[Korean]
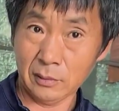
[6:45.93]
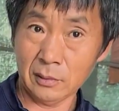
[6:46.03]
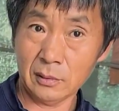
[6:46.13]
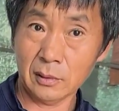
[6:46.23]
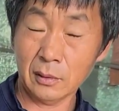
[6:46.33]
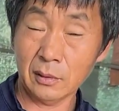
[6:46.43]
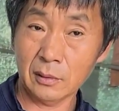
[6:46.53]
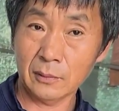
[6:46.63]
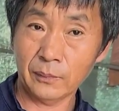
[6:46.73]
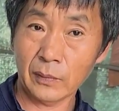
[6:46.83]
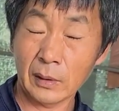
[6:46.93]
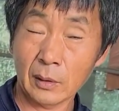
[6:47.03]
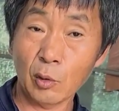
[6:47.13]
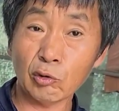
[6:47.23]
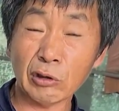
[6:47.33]
어.
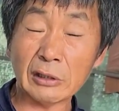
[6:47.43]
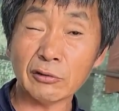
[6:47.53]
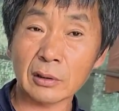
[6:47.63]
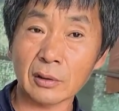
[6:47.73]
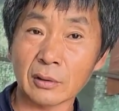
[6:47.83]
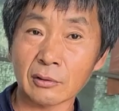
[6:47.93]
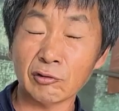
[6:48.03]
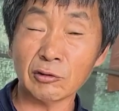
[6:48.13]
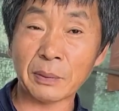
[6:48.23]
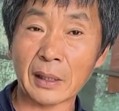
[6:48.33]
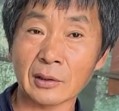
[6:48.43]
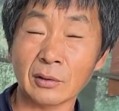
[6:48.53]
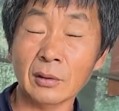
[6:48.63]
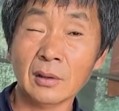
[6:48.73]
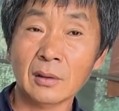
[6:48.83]
고추 한 주에서 두근 반에서